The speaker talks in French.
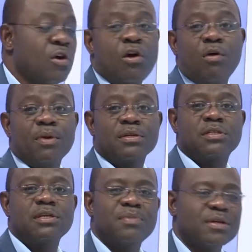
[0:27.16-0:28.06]

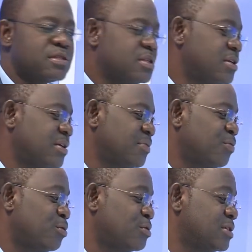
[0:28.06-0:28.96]
Merci, merci. Il faut
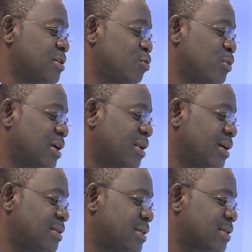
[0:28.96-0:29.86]
le dire, le week-end a
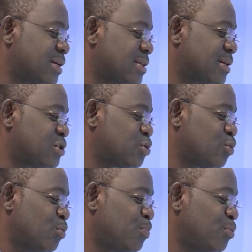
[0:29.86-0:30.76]
été très très chaud.
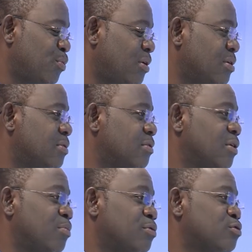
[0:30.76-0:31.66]
très chaud
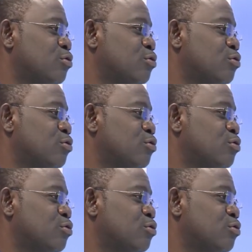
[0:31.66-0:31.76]
justement parce que